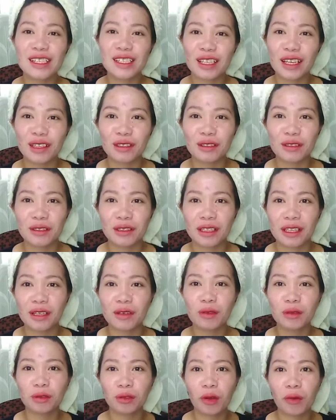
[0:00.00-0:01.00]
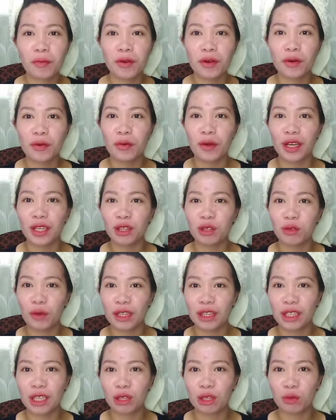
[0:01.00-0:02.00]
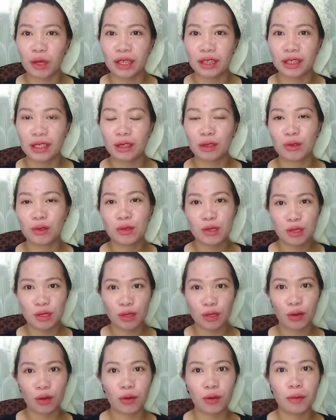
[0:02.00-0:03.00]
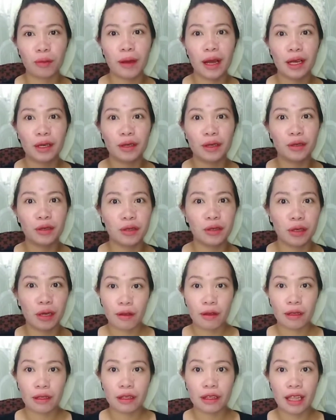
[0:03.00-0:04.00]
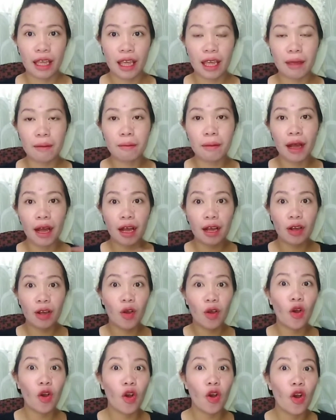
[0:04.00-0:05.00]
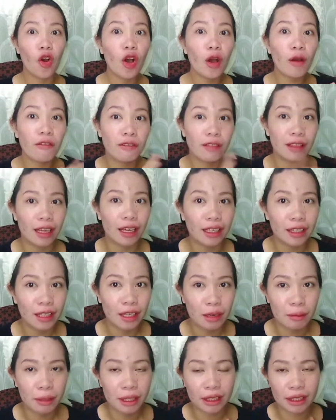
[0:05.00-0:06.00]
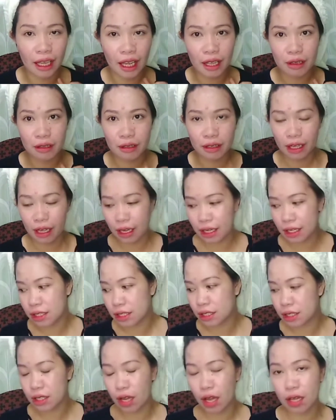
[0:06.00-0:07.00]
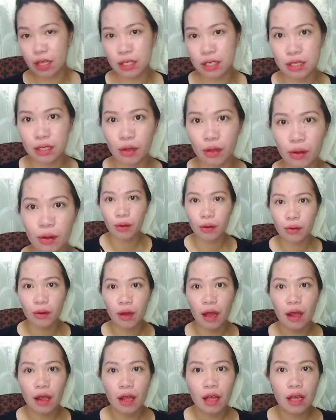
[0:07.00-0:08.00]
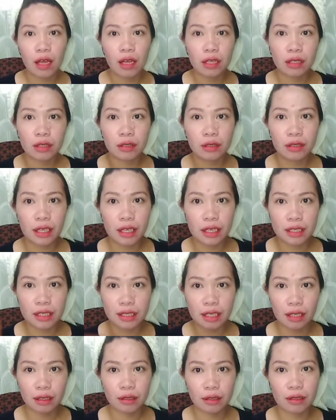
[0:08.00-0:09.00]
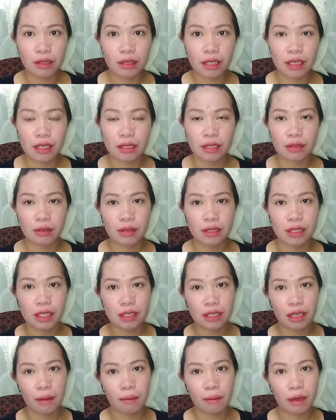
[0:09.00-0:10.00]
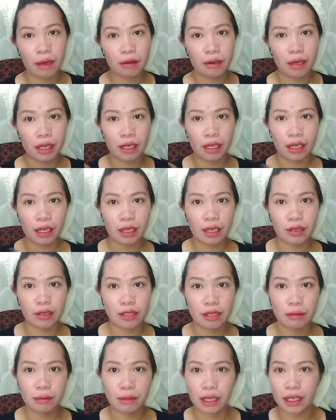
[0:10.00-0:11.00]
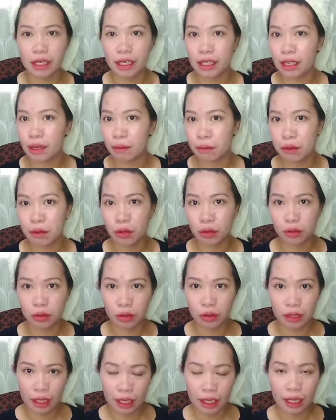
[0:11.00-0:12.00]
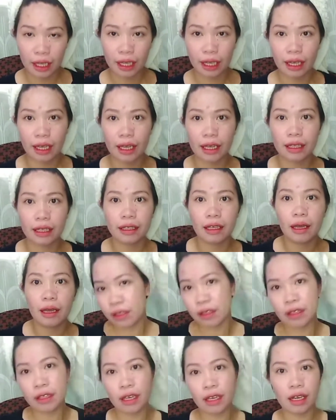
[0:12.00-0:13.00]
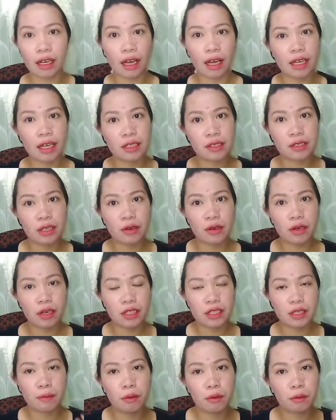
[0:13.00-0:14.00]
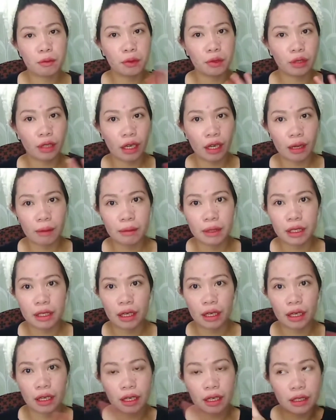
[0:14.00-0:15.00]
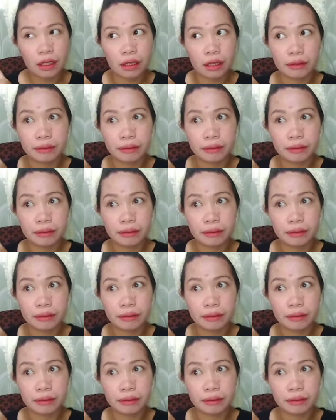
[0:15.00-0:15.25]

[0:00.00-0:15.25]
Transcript: is Saturday, October 1, 2022. So, bagong day, bagong vlog na naman tayo guys. So, today is Saturday. So, isasama ko lang kayo sa mga ganap ko today. And, nakaayos ako kasi pupunta kami ng